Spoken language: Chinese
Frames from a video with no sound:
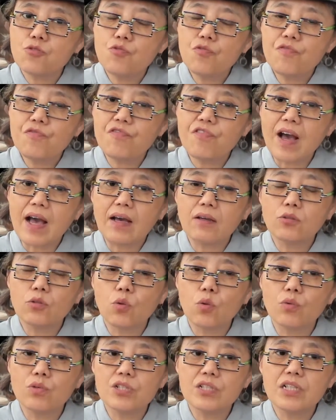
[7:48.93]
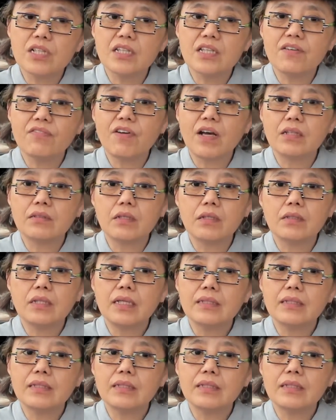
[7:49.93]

军阀统治的地方呢，